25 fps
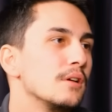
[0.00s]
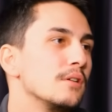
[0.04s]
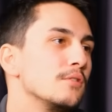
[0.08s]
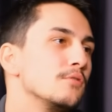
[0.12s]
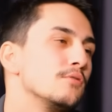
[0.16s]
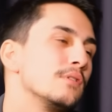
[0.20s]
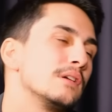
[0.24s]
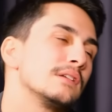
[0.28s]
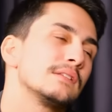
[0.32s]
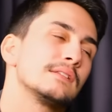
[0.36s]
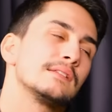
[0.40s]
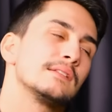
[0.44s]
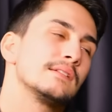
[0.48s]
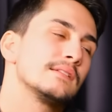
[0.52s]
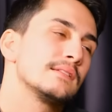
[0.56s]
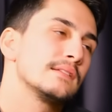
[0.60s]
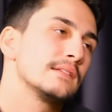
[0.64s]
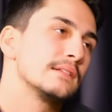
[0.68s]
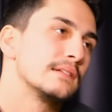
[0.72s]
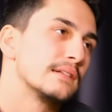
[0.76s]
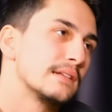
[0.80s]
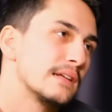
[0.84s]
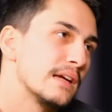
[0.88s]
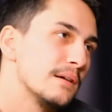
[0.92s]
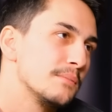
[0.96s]
Üniversite
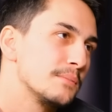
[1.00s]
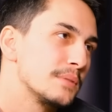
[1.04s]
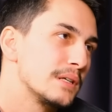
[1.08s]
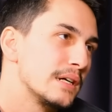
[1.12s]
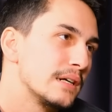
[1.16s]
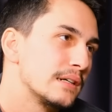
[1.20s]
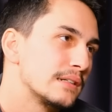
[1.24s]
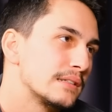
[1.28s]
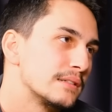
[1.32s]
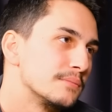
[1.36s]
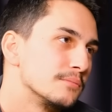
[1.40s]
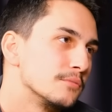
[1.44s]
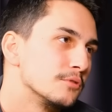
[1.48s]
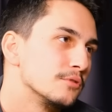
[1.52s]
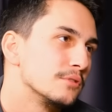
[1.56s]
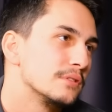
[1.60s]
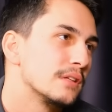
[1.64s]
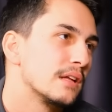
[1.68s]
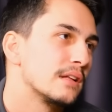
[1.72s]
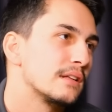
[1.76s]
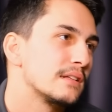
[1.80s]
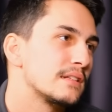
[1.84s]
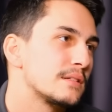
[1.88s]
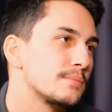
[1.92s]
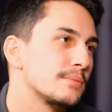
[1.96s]
hazırlanırken bıraktım. O
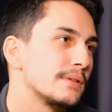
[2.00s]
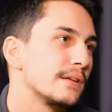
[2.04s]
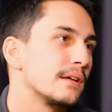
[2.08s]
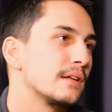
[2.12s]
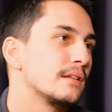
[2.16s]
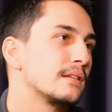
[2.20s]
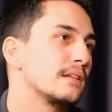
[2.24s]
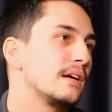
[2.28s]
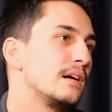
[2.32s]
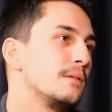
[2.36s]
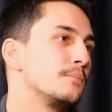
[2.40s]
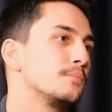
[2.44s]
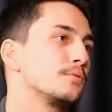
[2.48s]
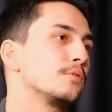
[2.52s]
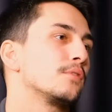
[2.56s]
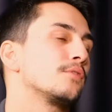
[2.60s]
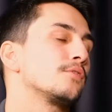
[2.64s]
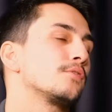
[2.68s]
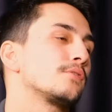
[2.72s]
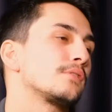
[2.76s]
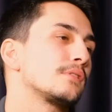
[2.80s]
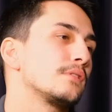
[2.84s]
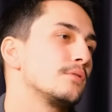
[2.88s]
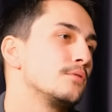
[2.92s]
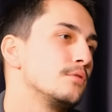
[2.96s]
yüzden hiçbir zaman tam
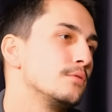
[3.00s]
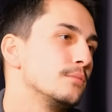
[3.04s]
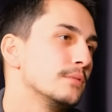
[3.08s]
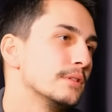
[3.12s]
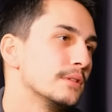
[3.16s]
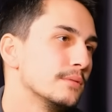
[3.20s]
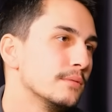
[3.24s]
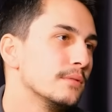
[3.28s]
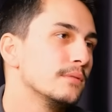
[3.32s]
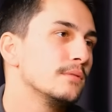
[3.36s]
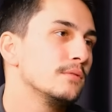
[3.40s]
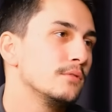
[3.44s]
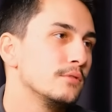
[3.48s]
profesyonel olmadım ama